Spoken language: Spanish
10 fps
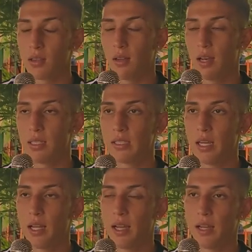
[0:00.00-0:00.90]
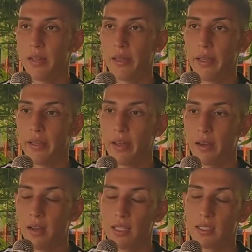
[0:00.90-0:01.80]
toda la hinchada, eh,
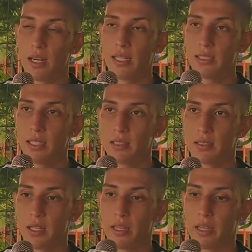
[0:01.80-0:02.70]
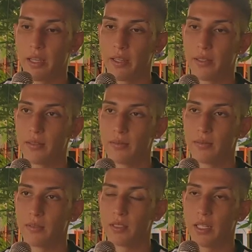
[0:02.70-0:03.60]
darle las gracias. Se,
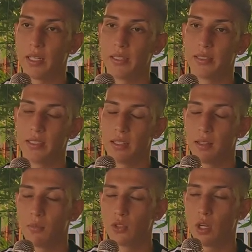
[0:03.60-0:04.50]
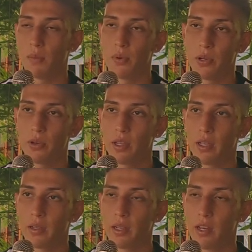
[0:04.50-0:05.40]
se, siente mucho el apoyo
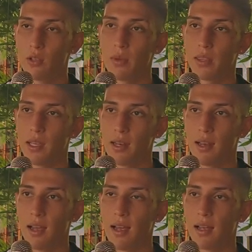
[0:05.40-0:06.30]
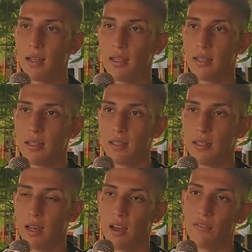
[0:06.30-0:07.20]
que, que ellos me tienen, la,
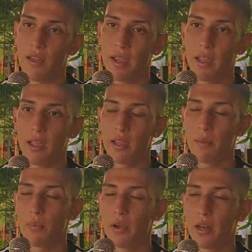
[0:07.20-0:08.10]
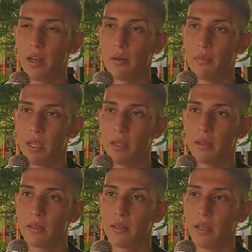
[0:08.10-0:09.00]
la fe que, ponen en mí.
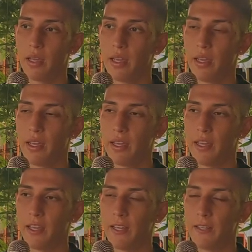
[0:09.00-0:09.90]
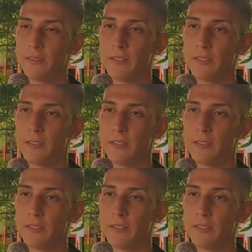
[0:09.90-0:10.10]
Eh,